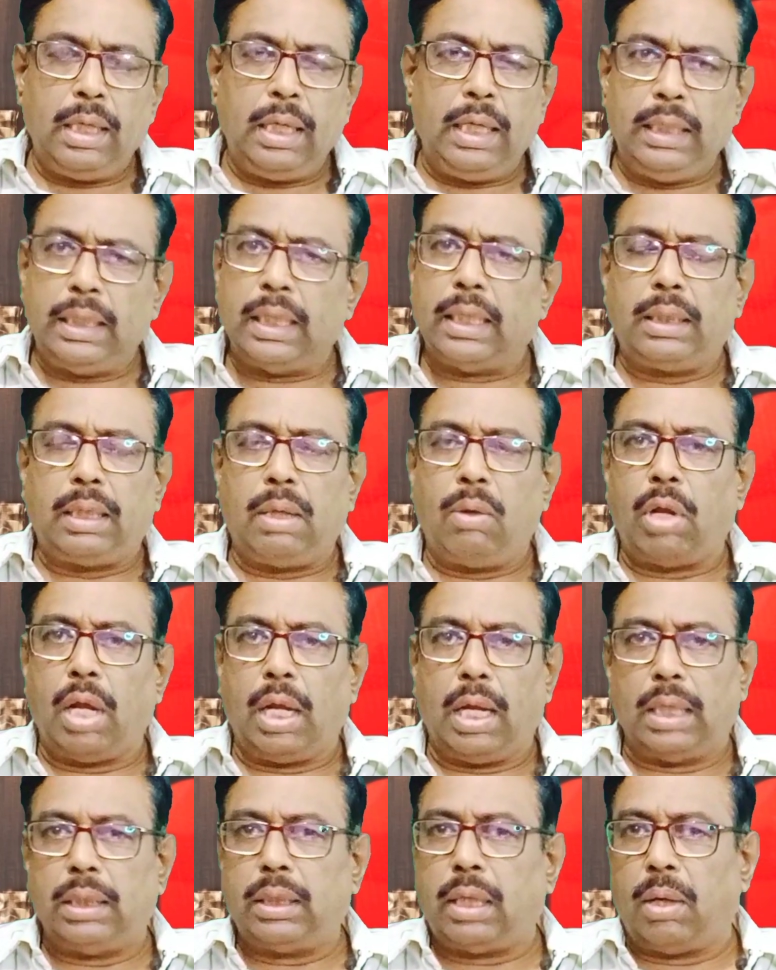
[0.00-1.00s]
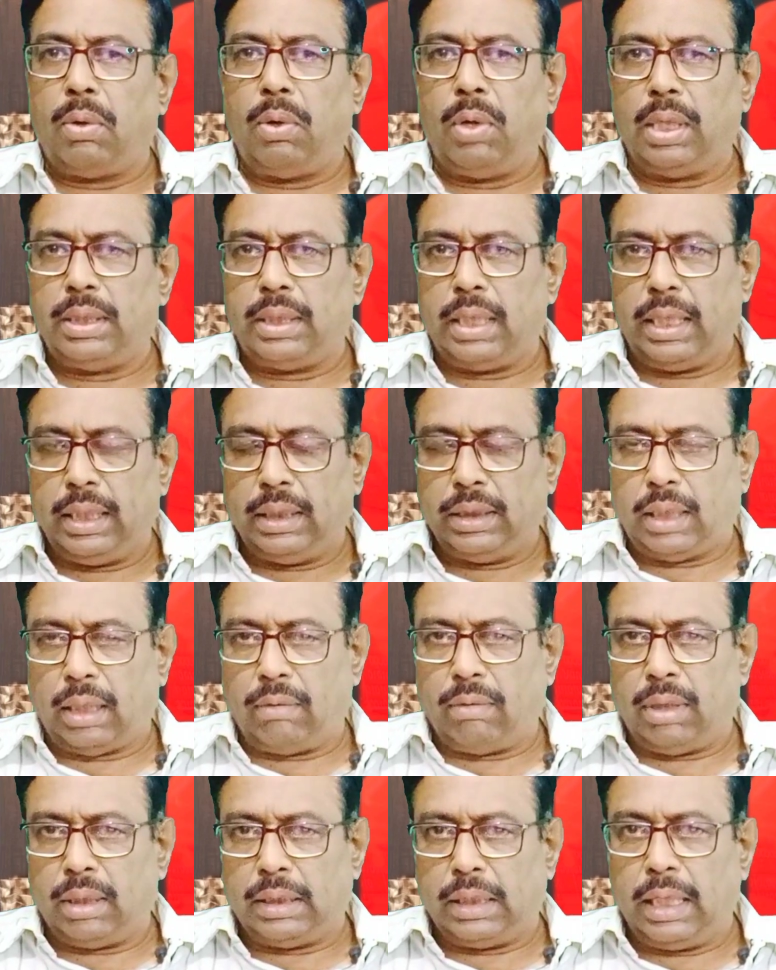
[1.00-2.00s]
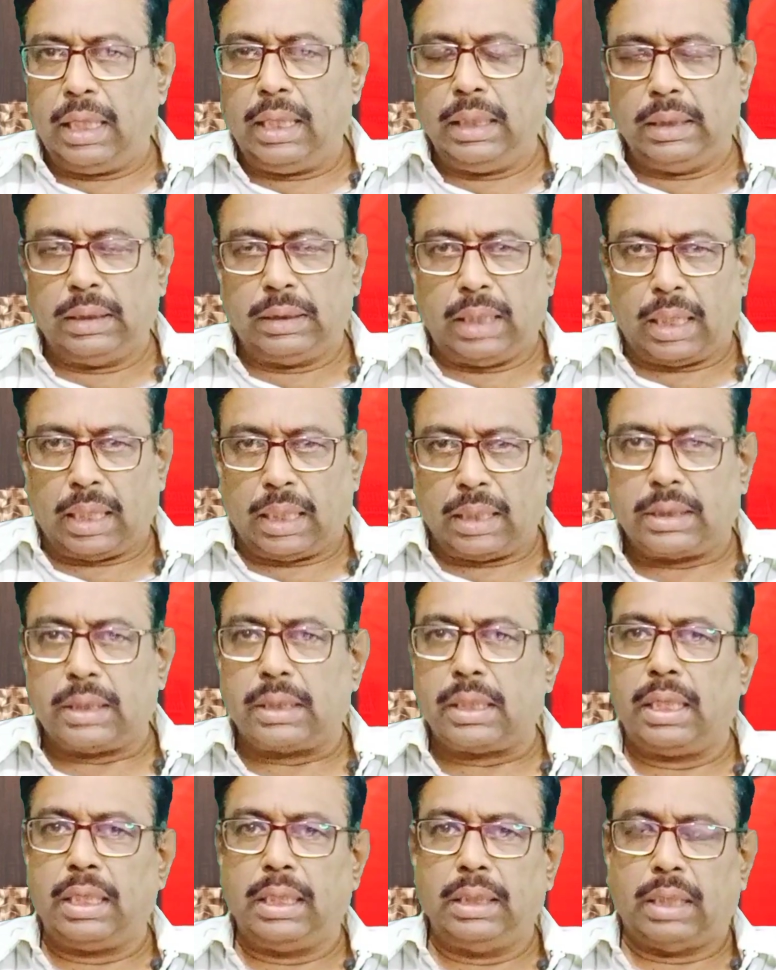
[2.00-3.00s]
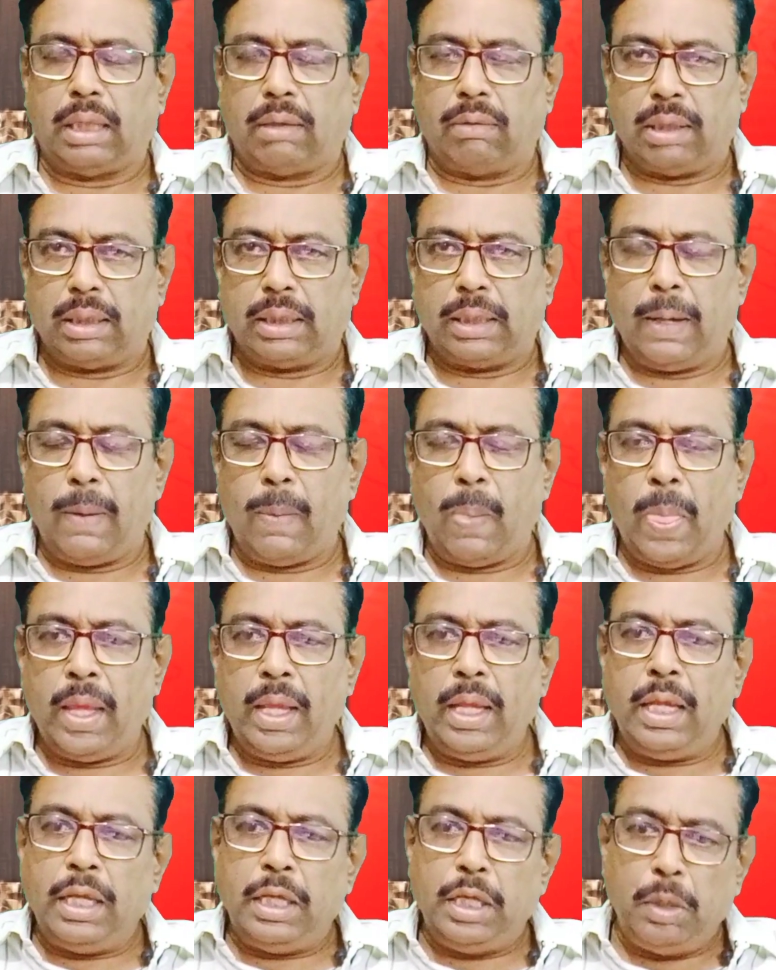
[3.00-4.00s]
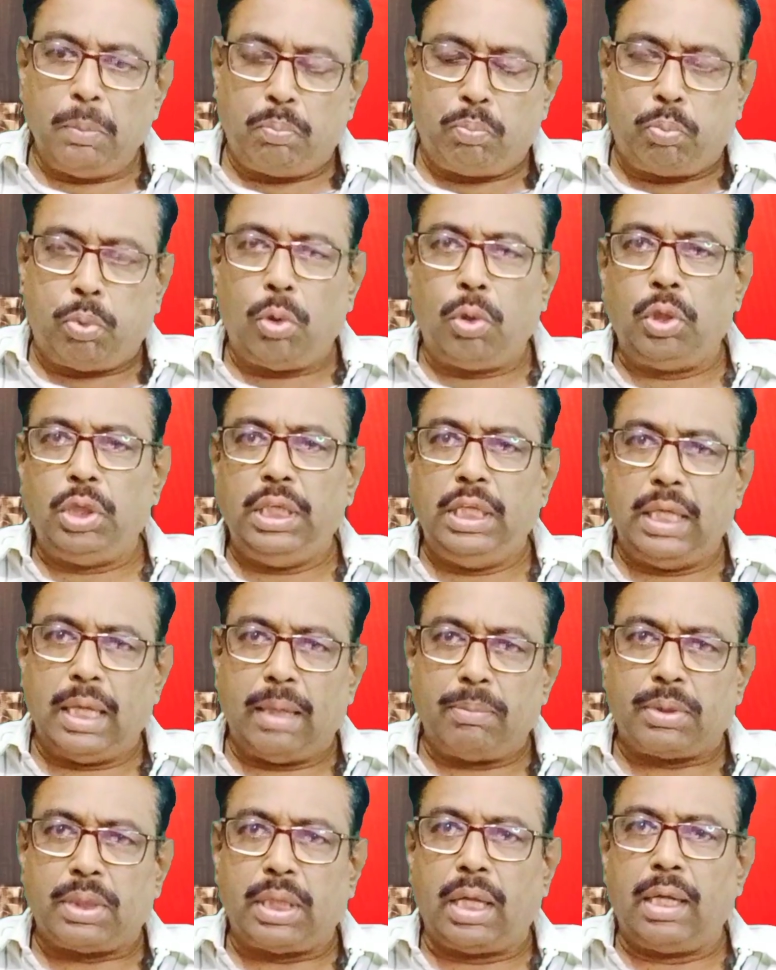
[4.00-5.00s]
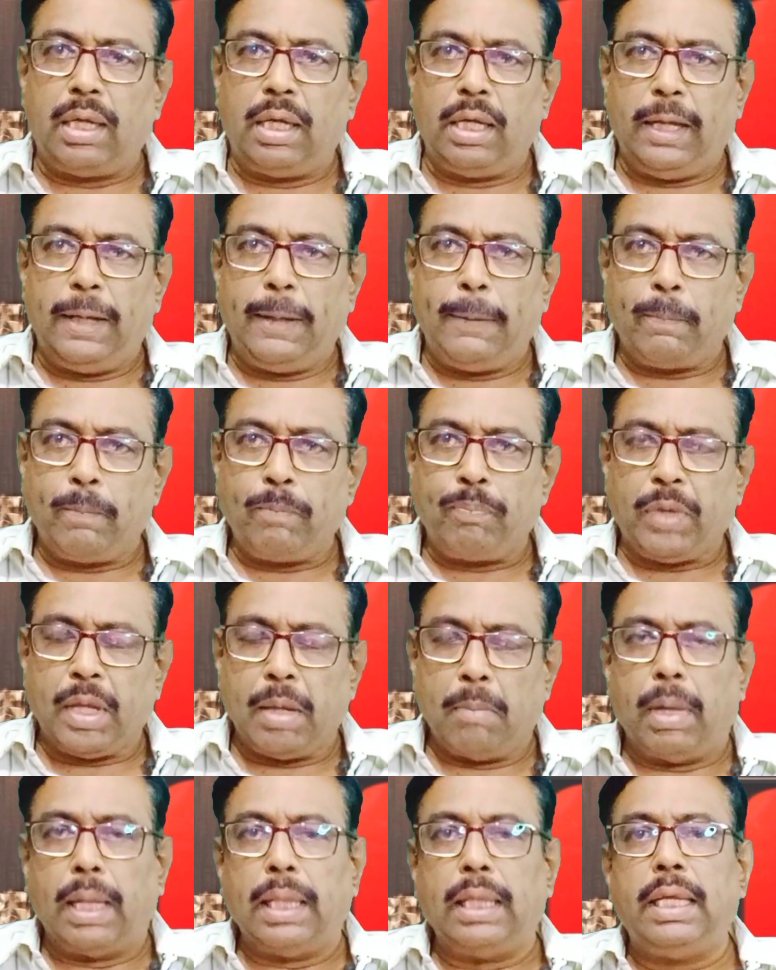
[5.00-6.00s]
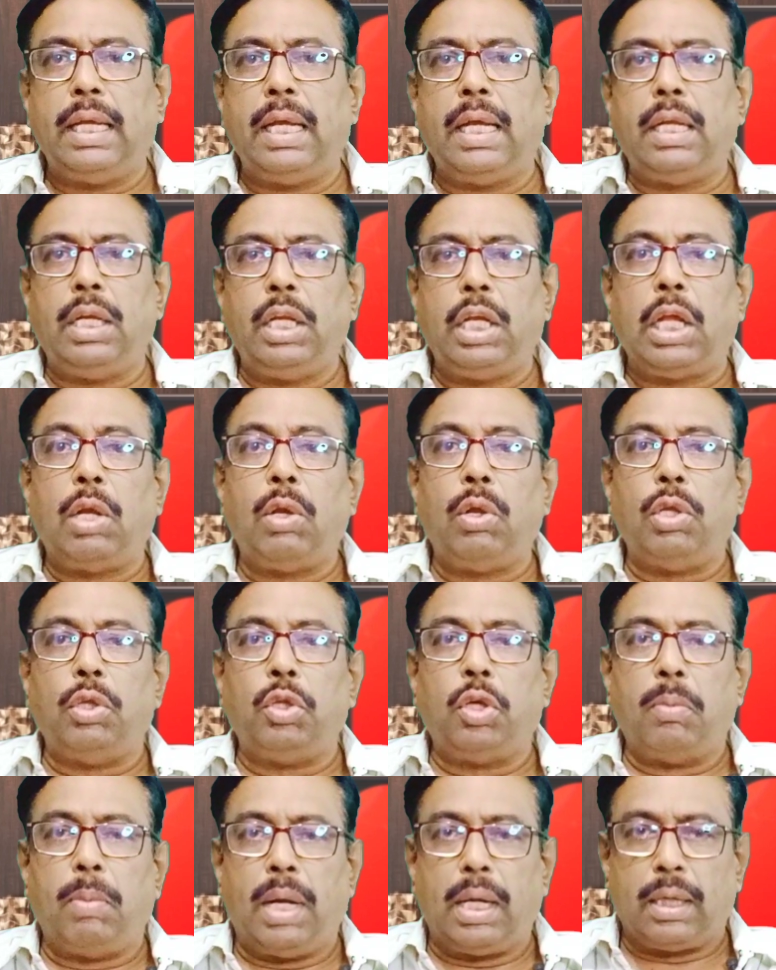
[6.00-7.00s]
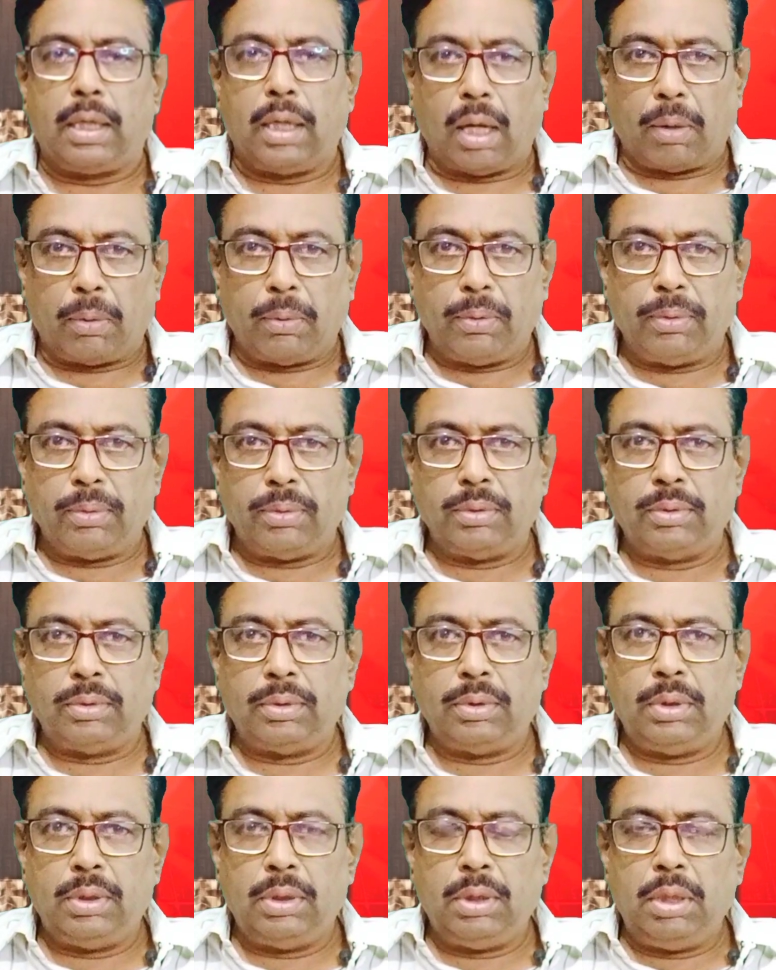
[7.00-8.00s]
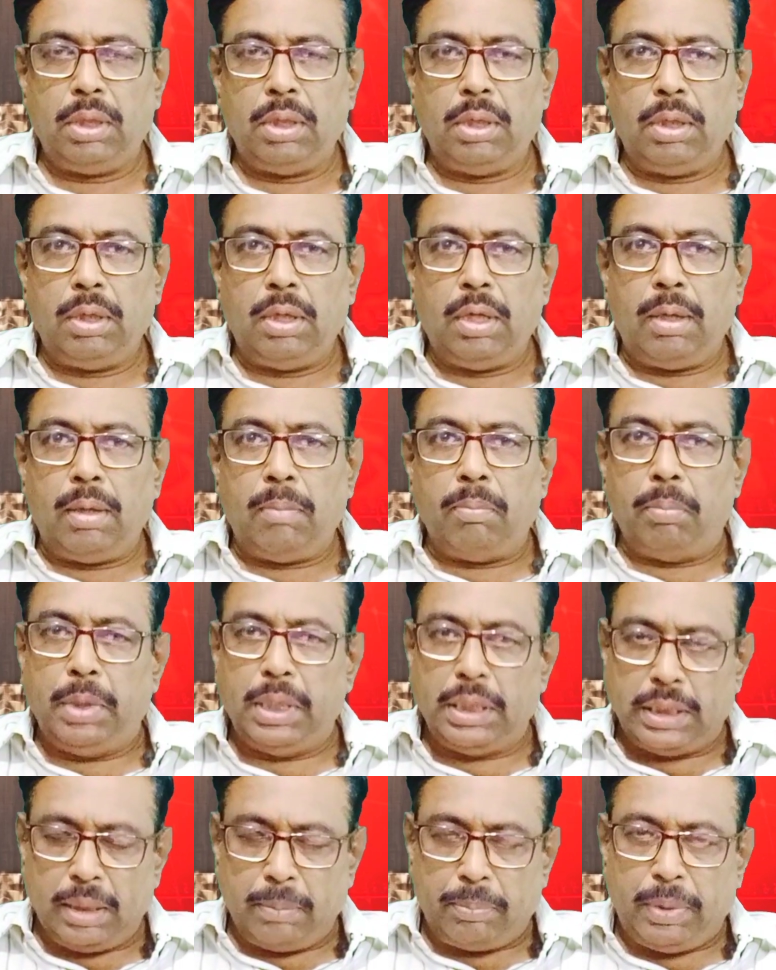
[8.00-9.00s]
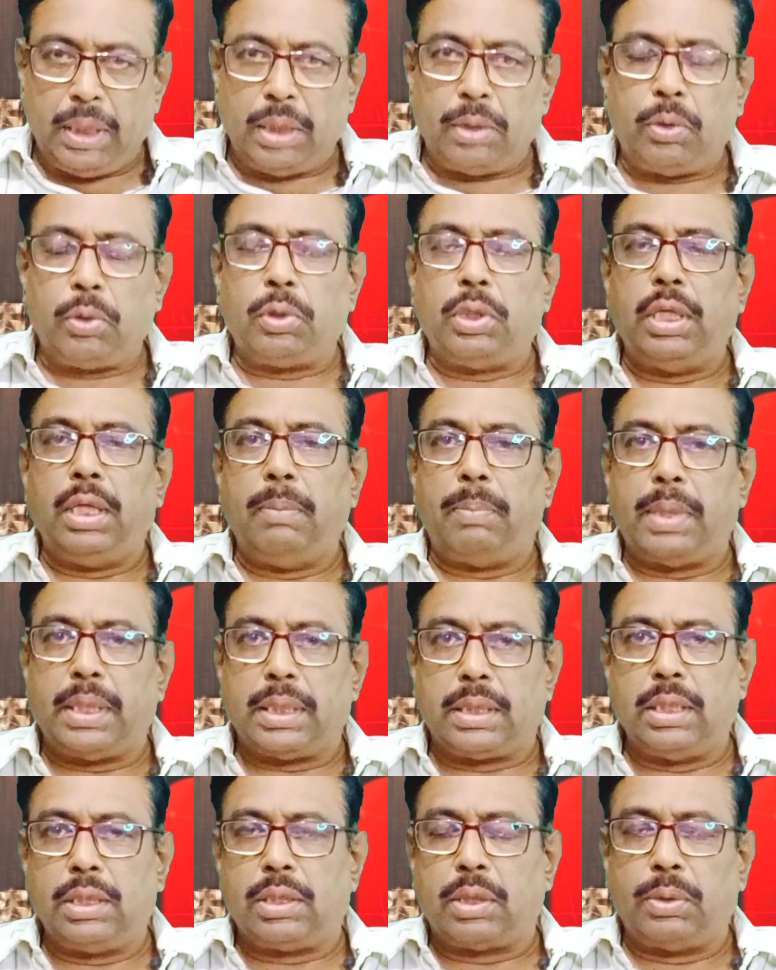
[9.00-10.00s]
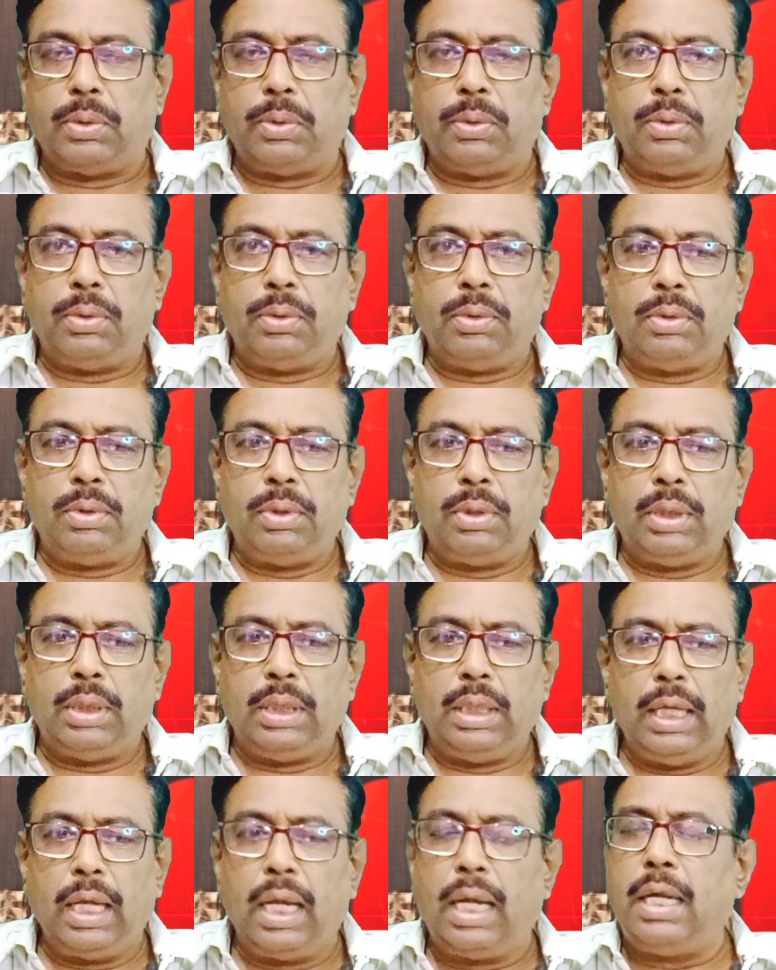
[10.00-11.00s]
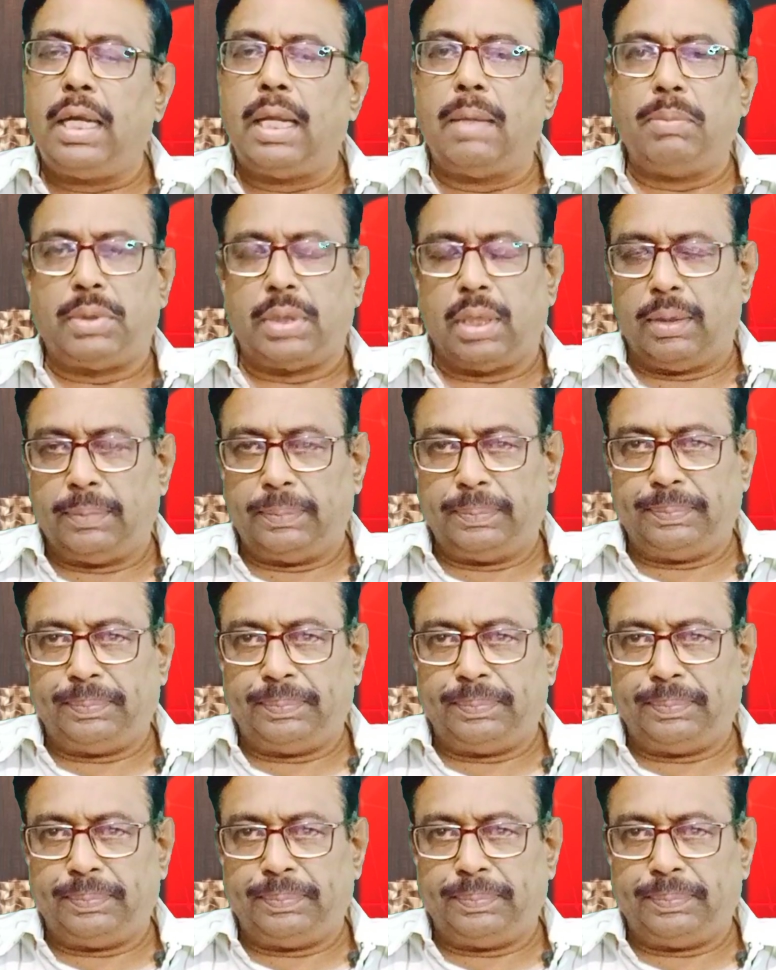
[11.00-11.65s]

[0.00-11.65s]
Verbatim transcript: ఇదంతా ఒక గందరగోళం జరిగిన తర్వాత ఇంత రచ్చ జరిగిన తర్వాత ఇప్పుడు ఈ అంశాన్ని బల్దేయ ఎన్నికల్లో ఎందుకు మాట్లాడరు బీజేపీ ఎందుకు దీన్ని ప్రశ్నించదు ఇలాంటి అంశాలు